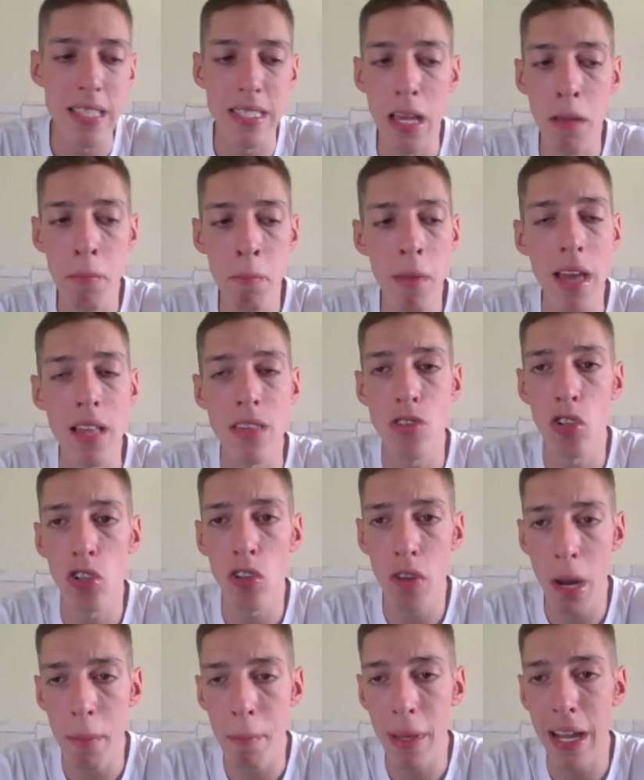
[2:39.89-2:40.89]
6,5
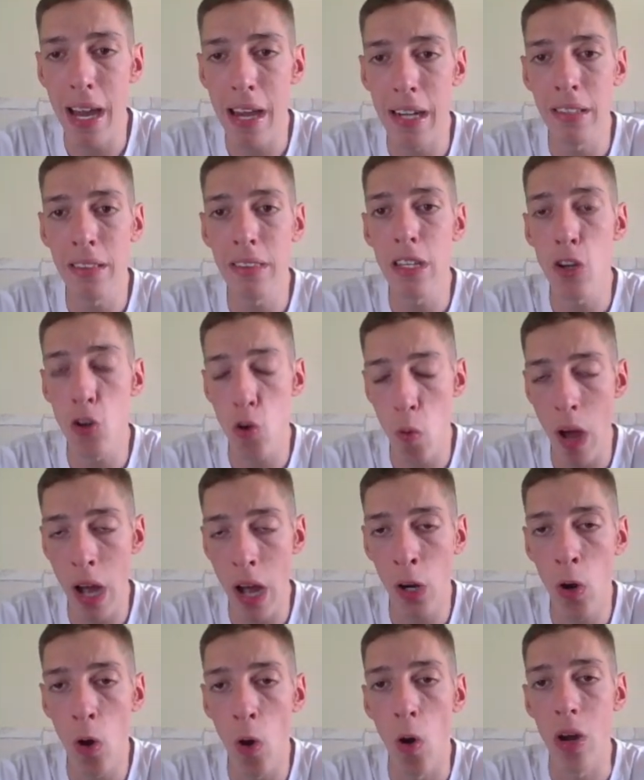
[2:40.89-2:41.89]
dovrebbe garantirlo
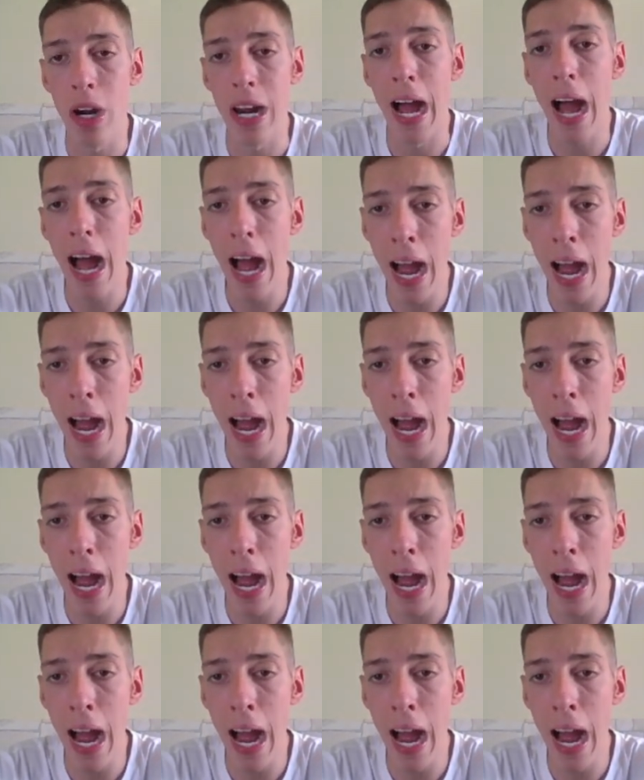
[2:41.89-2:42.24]
ancora,